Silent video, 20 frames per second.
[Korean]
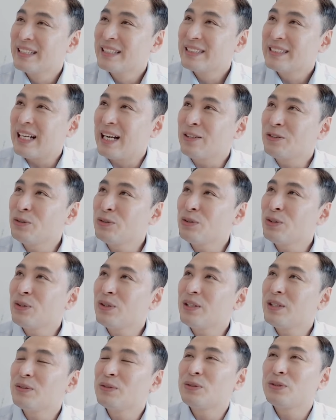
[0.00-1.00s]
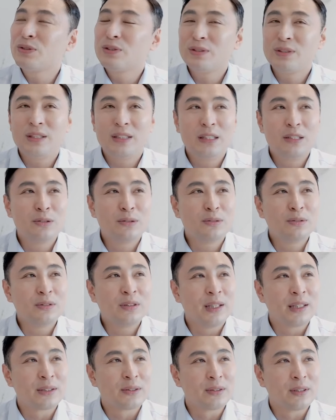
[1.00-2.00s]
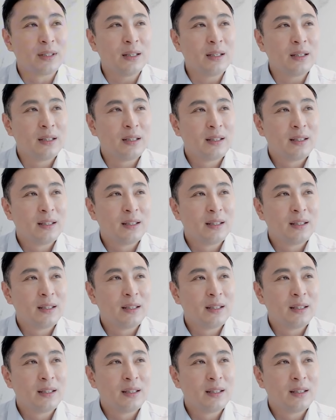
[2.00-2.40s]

장두석하고 그때 이수근 나왔었나?